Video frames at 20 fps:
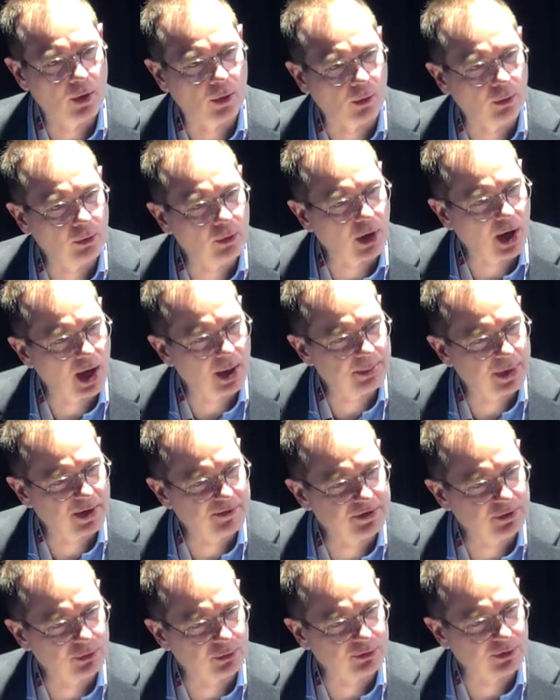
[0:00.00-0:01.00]
On aura un
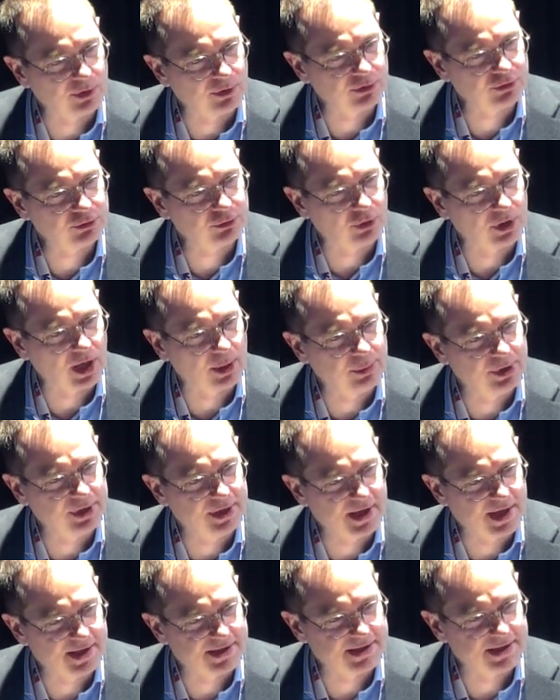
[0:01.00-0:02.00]
pavillon France sur la
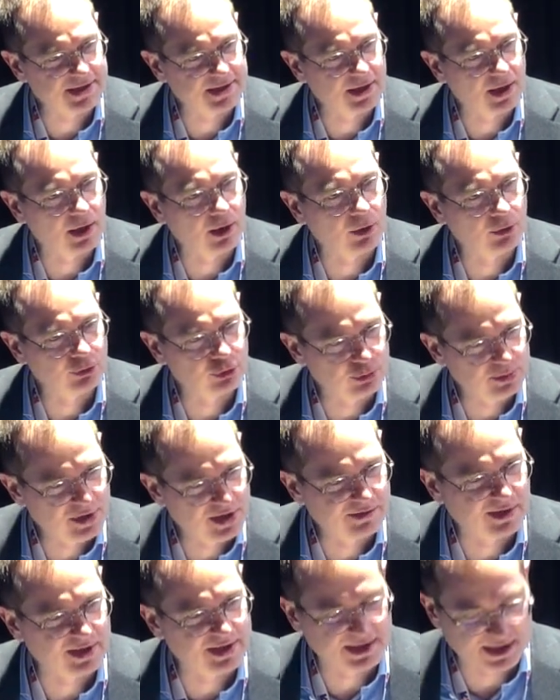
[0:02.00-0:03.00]
PDAC en
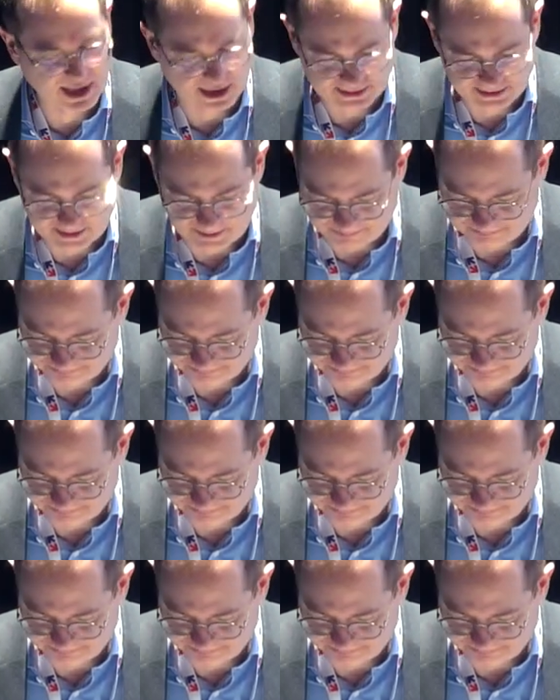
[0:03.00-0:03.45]
2024.